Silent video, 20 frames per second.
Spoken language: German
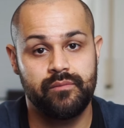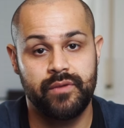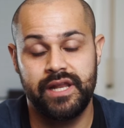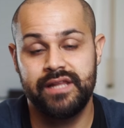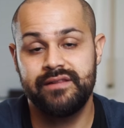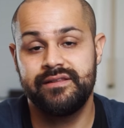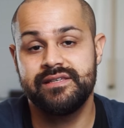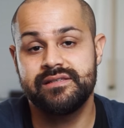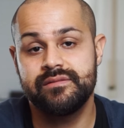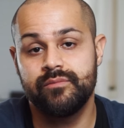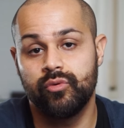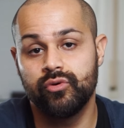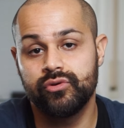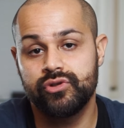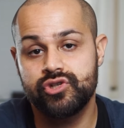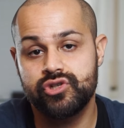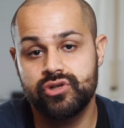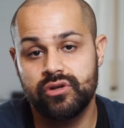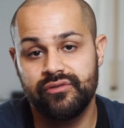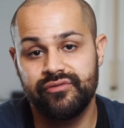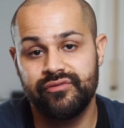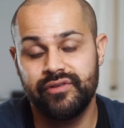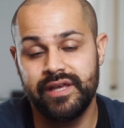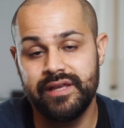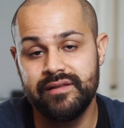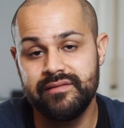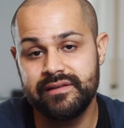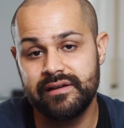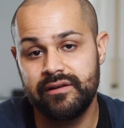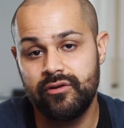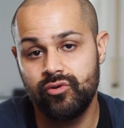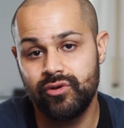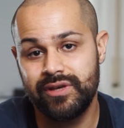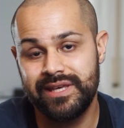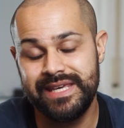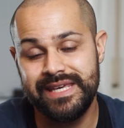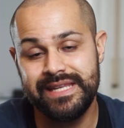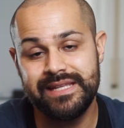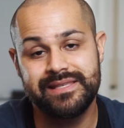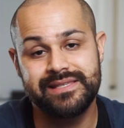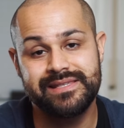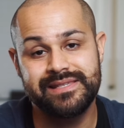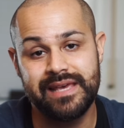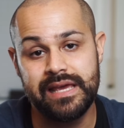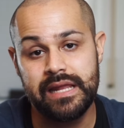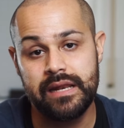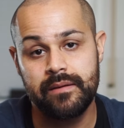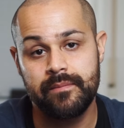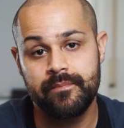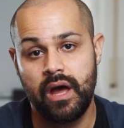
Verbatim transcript: Man nennt diesen Botenstoff Interleukin 10.